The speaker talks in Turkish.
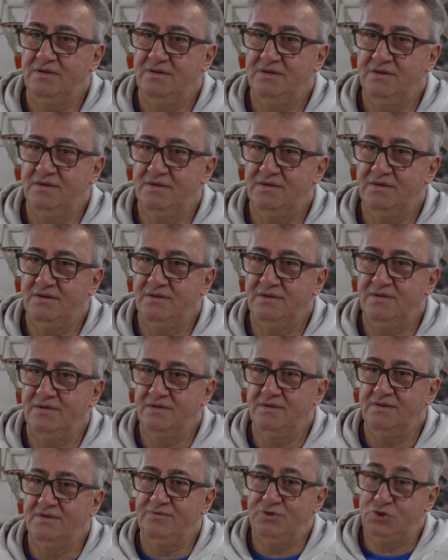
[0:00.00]
e,
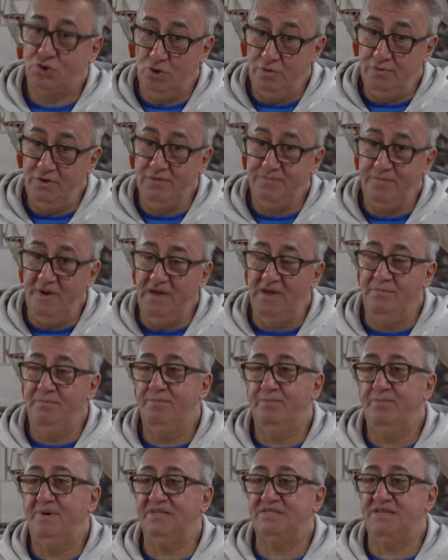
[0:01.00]
Psikobilik Bayan
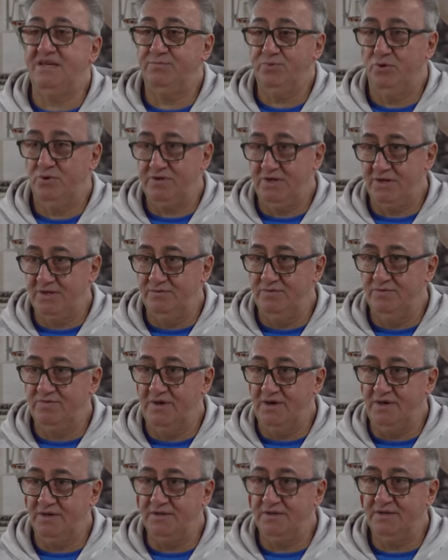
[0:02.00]
basketbol takımı
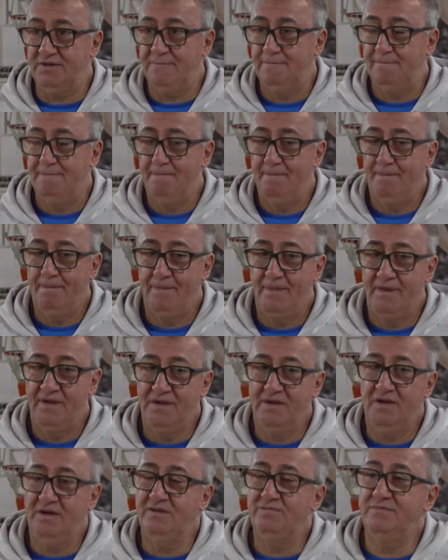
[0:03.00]
vardı
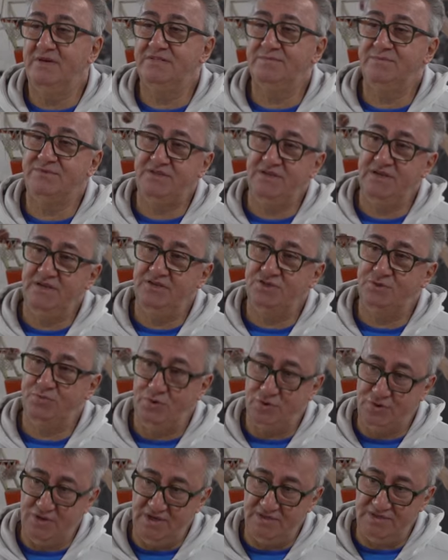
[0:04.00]
inanılmaz bir seyirci
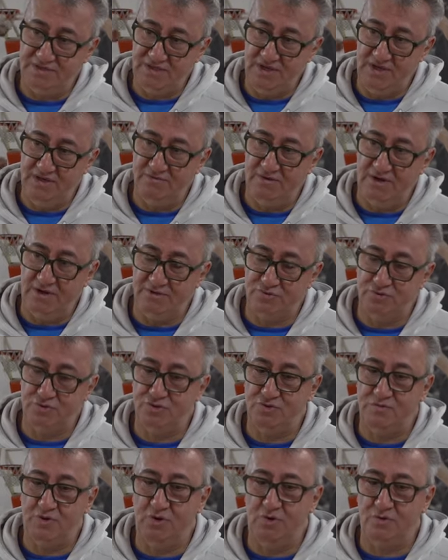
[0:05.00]
potansiyeli vardı. O
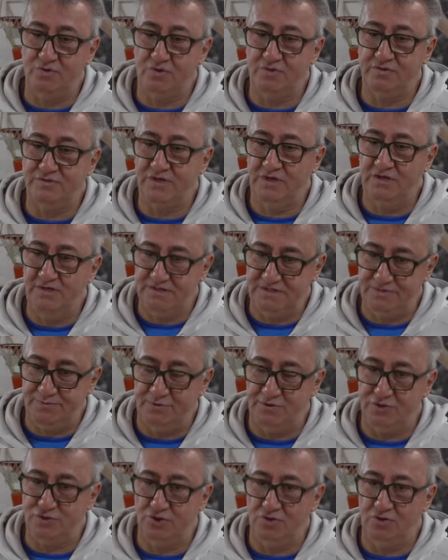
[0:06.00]
zaman 1950
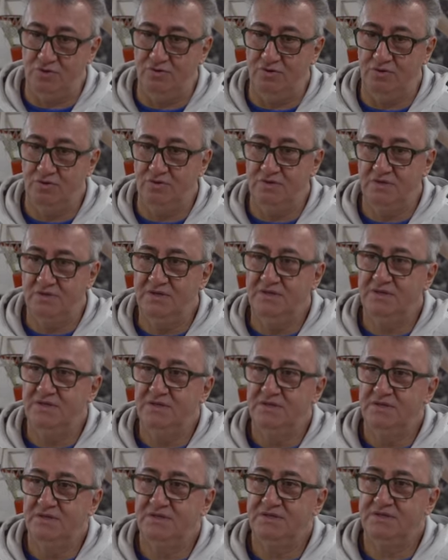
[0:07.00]
spor salonu
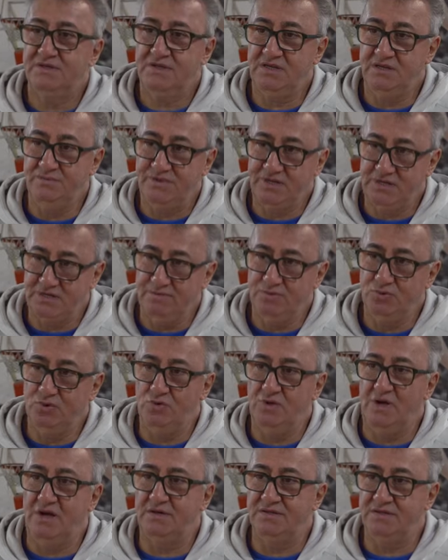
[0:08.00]
tıklım tıklım
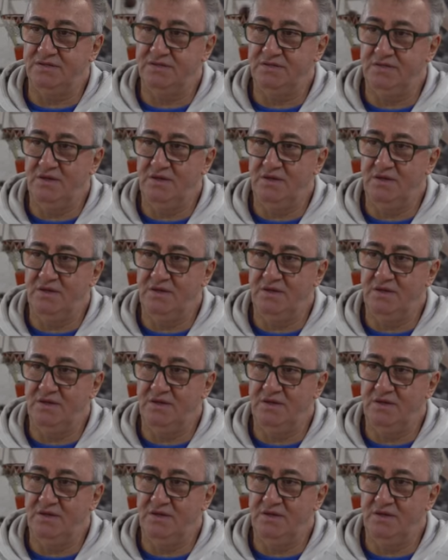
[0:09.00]
dolardı.